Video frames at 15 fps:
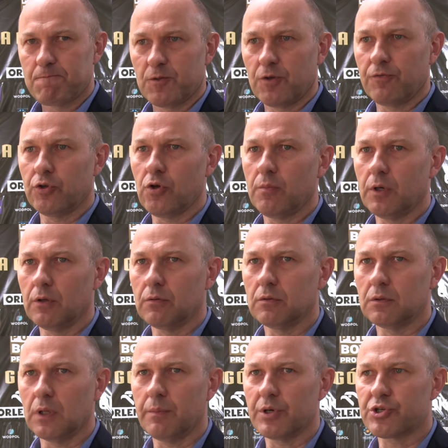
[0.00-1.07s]
no wiadomo,
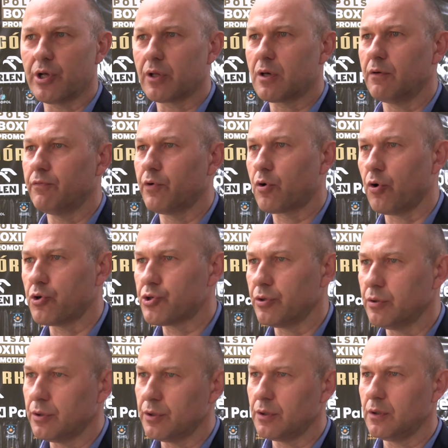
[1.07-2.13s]
no, Macianka
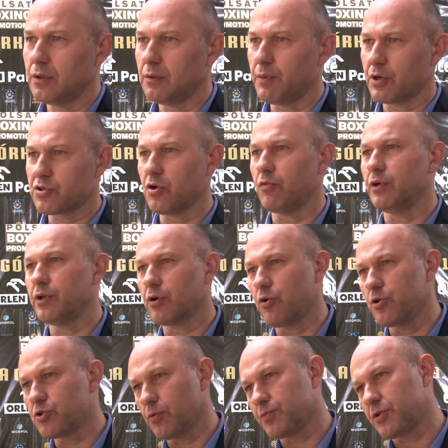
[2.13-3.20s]
wychodził i, i boksował na
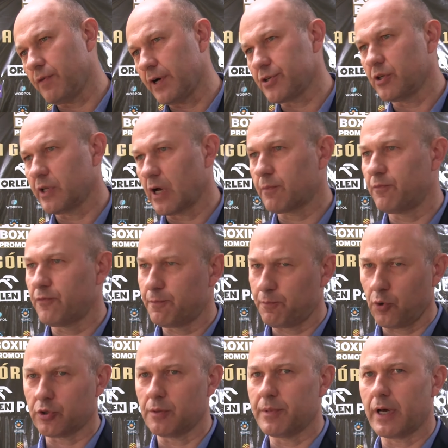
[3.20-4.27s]
końcu przeważnie, tak,
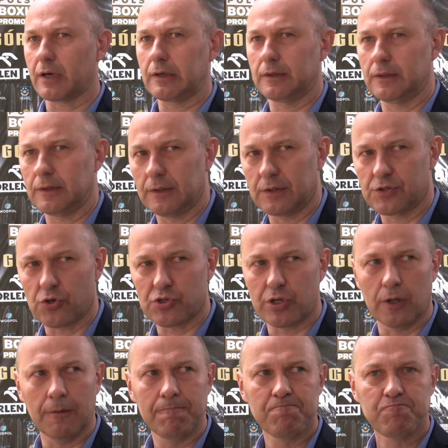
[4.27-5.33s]
po tym jak e,
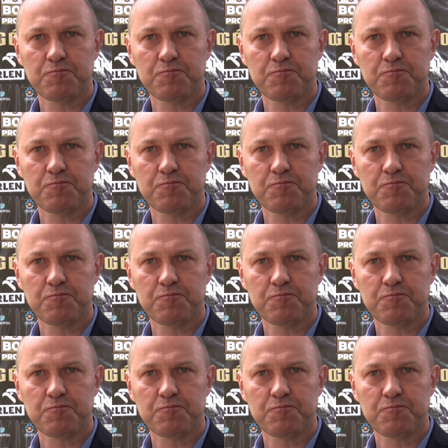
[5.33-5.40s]
został